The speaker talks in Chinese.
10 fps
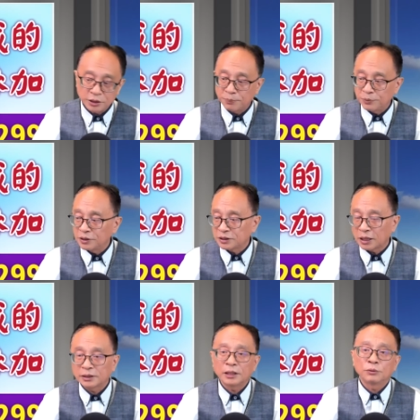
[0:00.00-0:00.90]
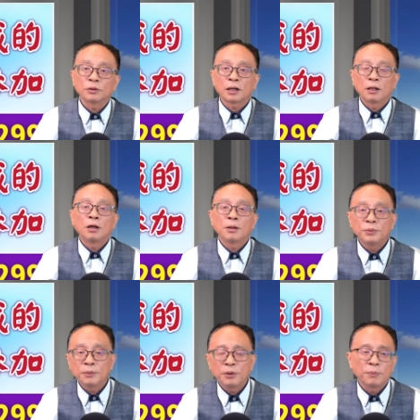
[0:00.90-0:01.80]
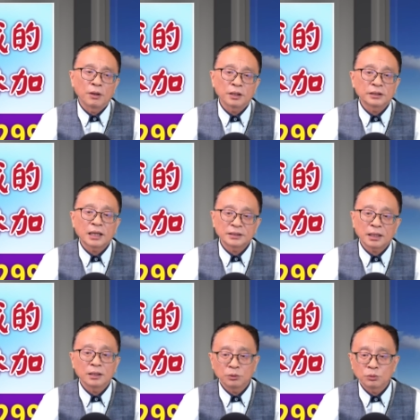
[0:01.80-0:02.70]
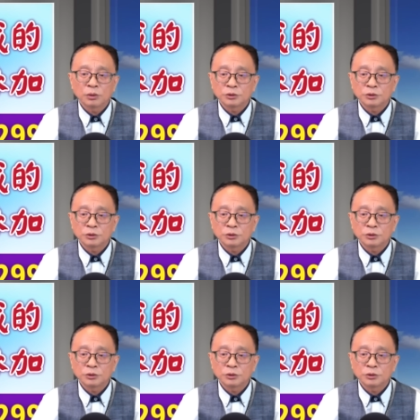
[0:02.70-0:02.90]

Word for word: 系，也不能讲太多了啊，没有没有办法跟大家讲很多了。